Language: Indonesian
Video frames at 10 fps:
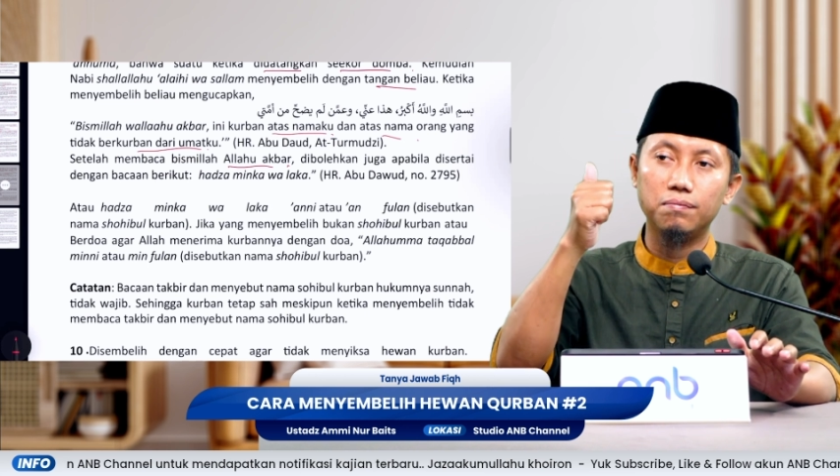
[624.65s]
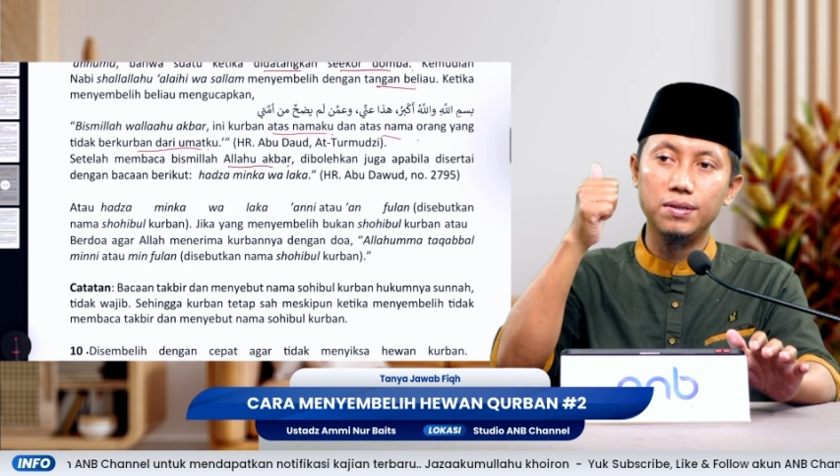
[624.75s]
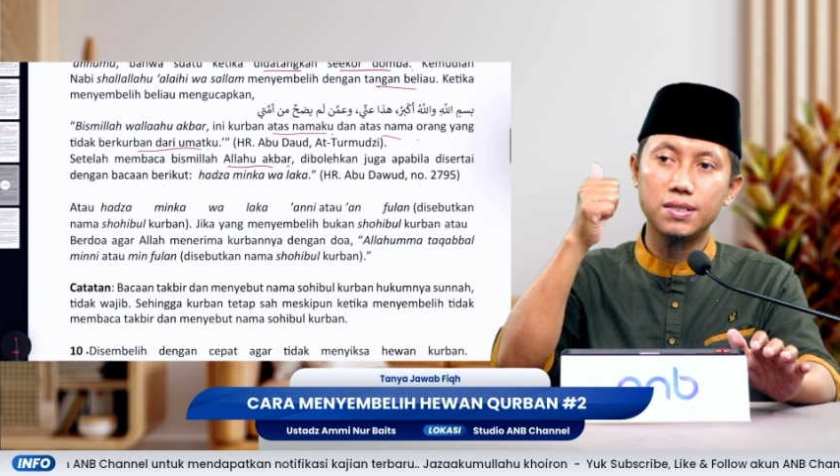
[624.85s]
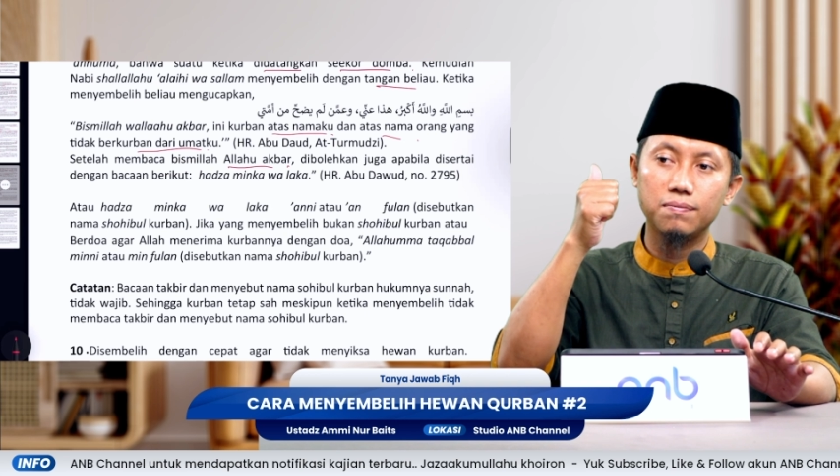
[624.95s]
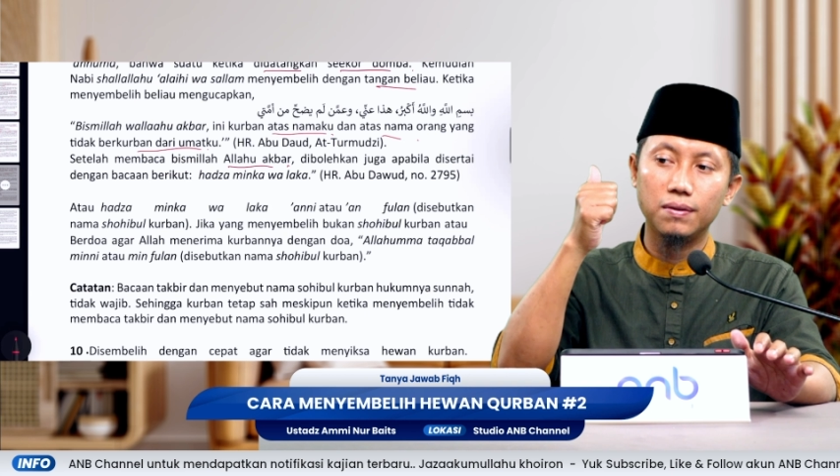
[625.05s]

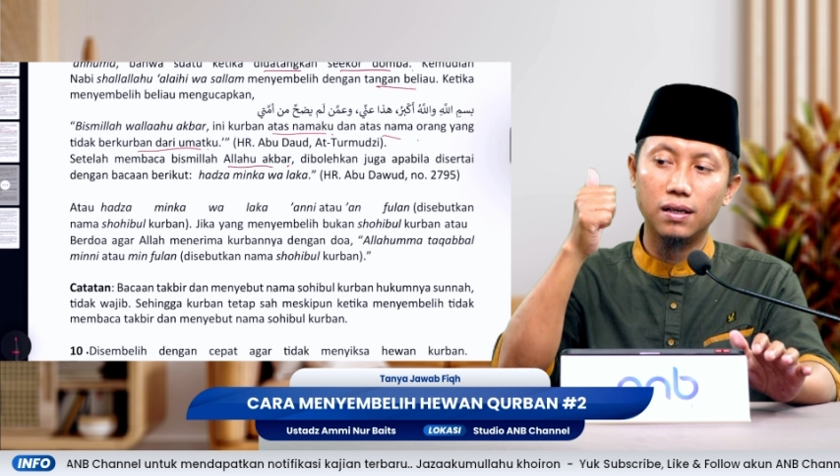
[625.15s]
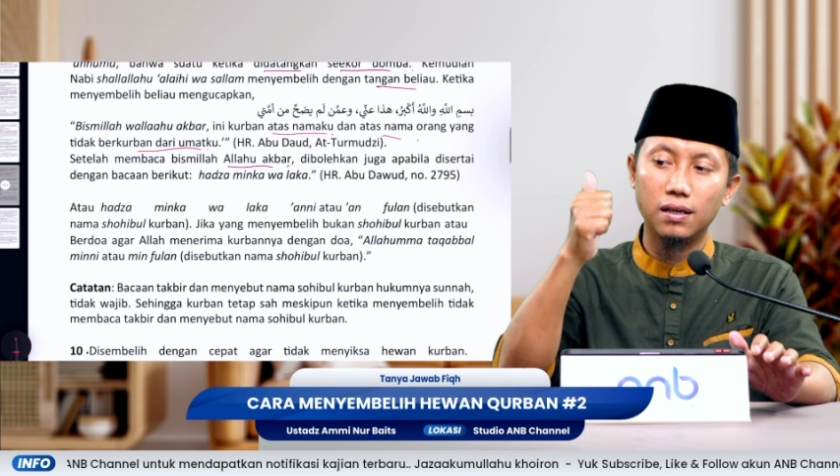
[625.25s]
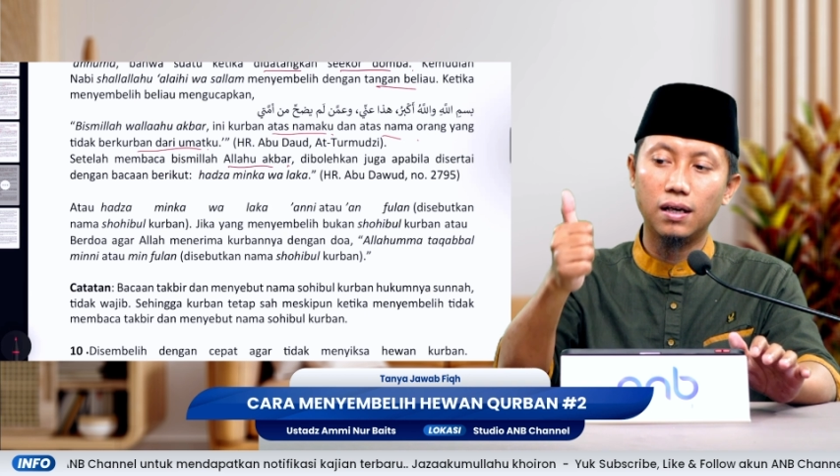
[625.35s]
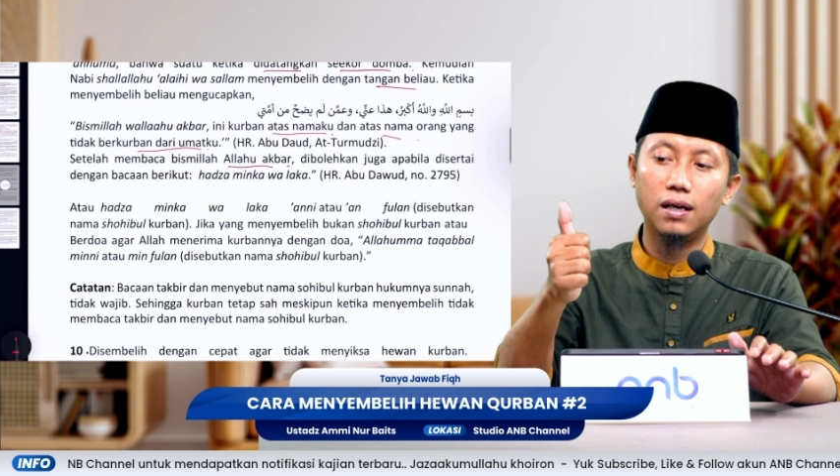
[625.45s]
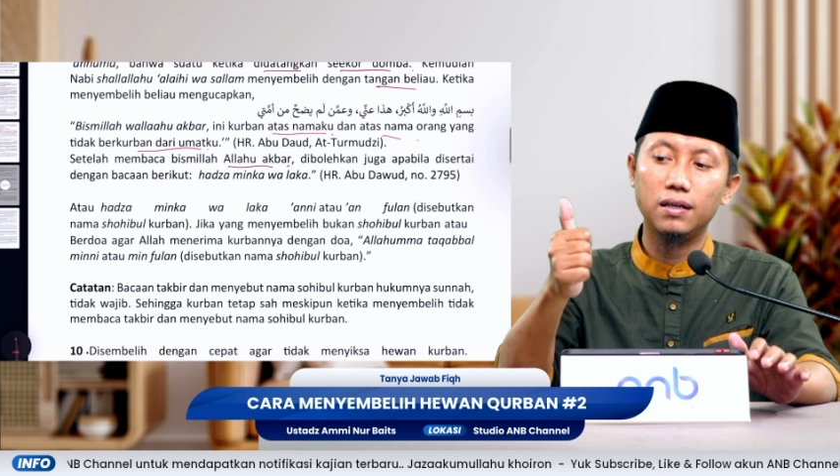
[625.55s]

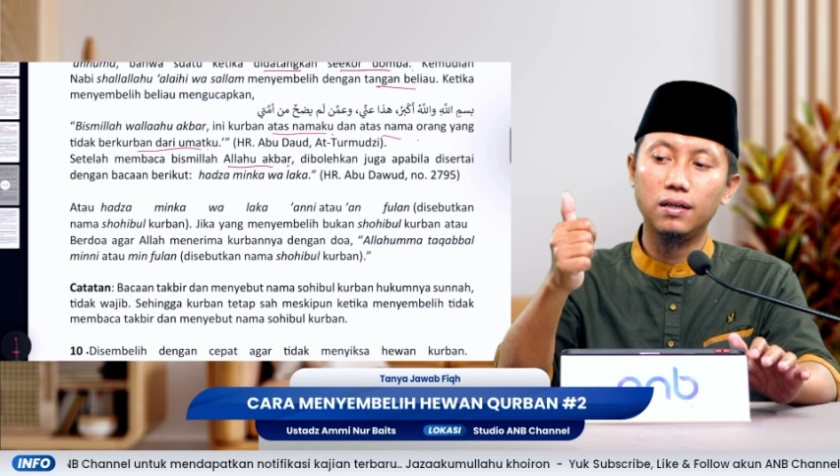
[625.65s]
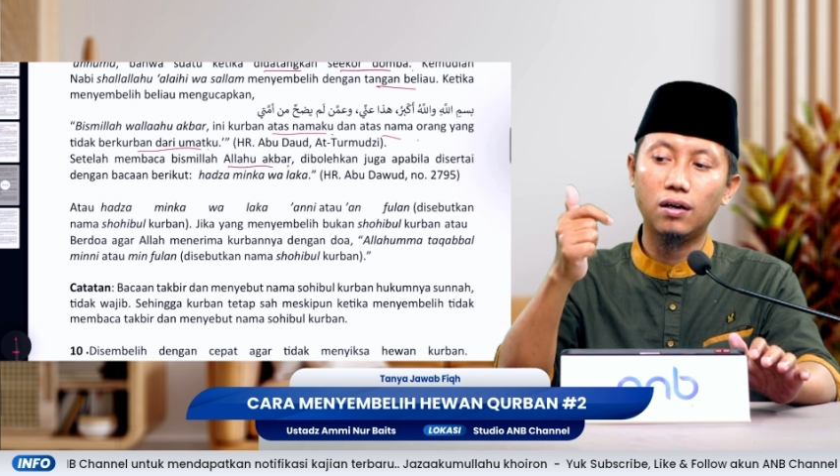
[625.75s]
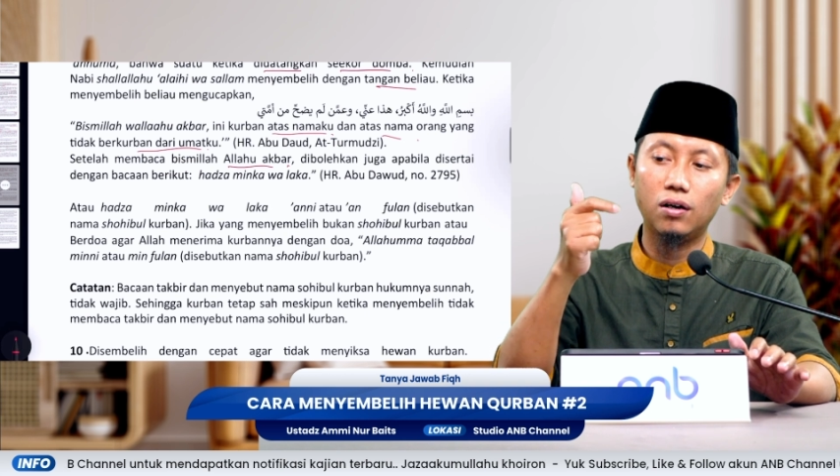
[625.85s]
Bismillahi